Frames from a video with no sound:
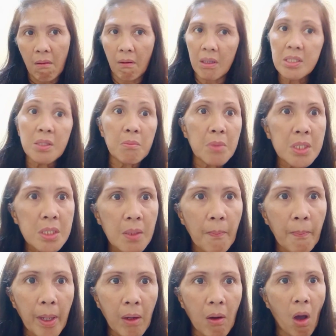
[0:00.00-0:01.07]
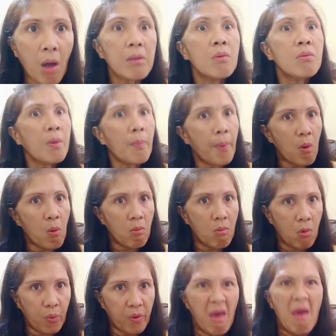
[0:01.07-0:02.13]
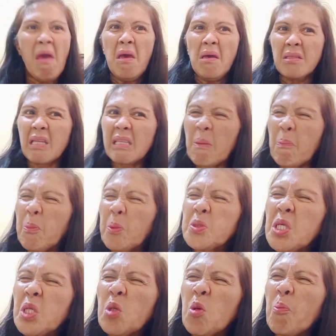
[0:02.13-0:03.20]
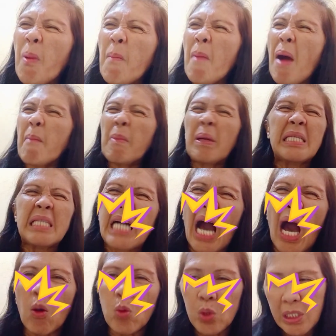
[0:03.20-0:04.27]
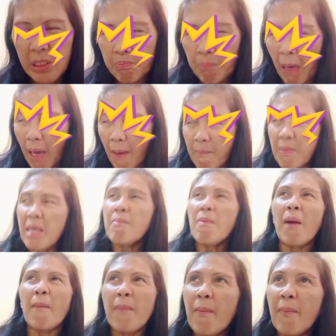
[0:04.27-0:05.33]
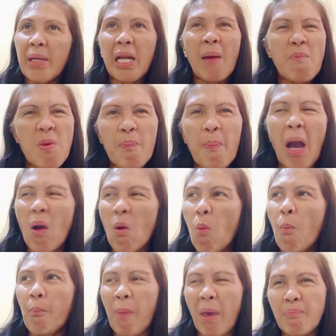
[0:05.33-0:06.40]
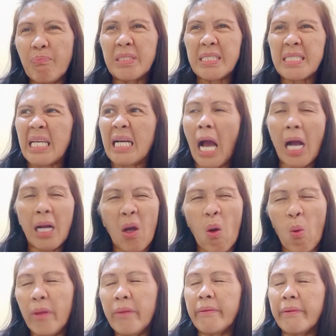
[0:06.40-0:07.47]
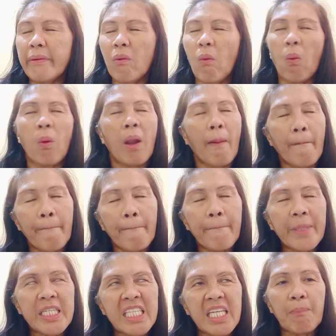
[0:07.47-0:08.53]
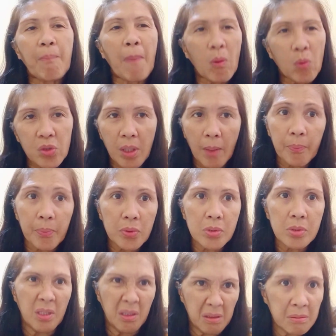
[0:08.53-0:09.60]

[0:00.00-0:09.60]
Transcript: Kasi minsan parang ayaw niya pang umuwi. Tatapusin ko pa mama, nag-audit pa kami. Mama, marami pa akong papers na gagawin. Kulang, hindi pa ako tapos.